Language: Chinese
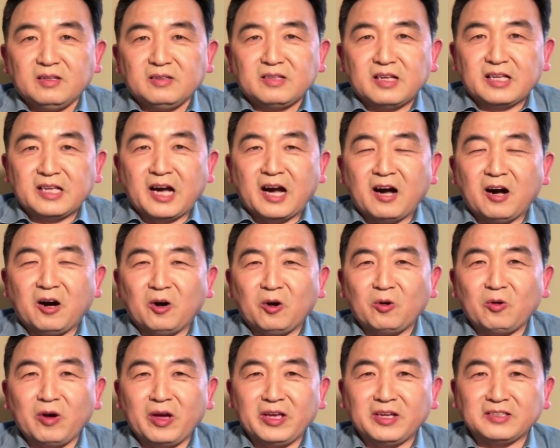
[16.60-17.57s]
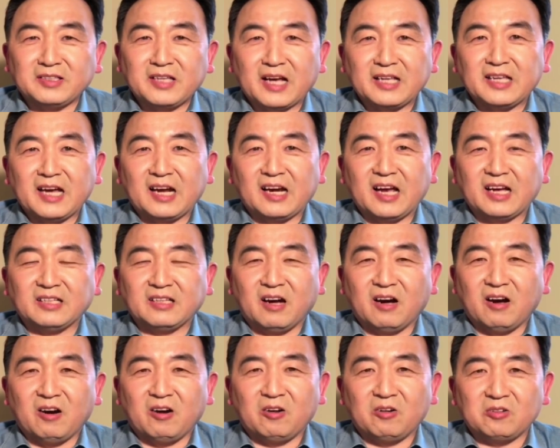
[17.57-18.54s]
大家好，欢迎大家来
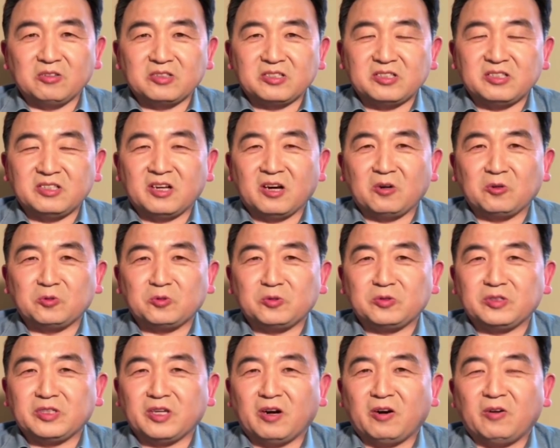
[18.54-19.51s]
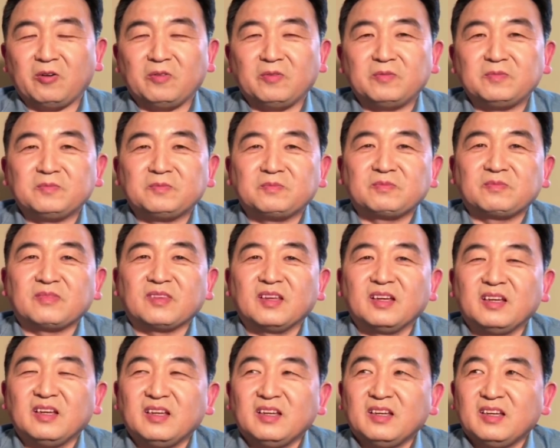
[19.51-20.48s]
到石涛聚焦。
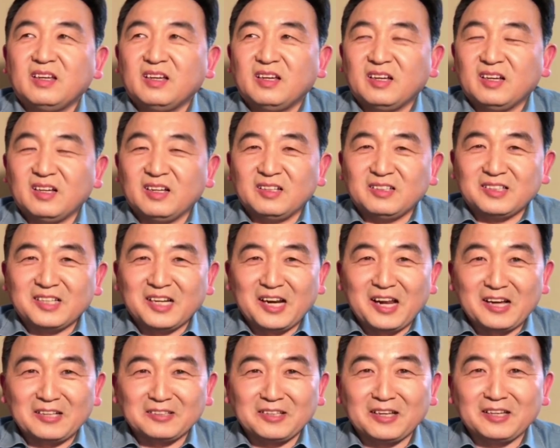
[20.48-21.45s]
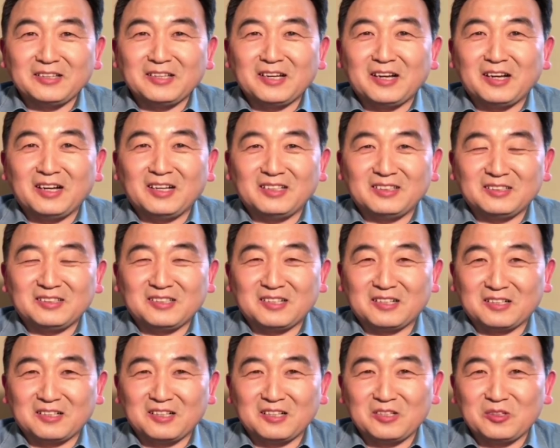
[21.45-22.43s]
呃，这两天呢，
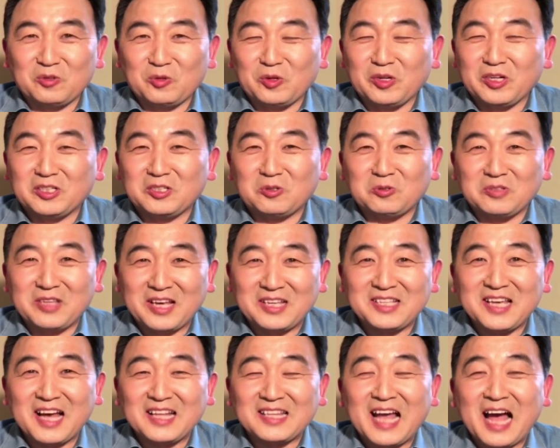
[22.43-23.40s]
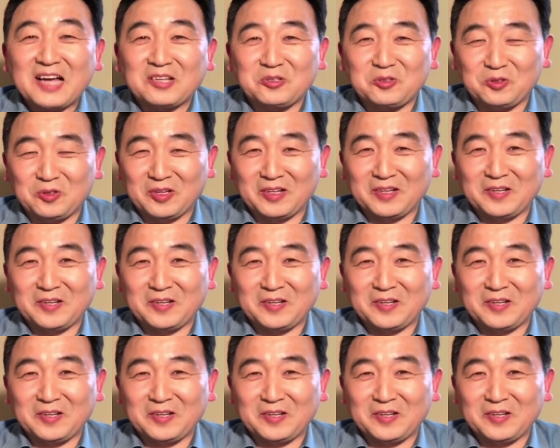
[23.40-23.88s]
整个纽约州在下大雪，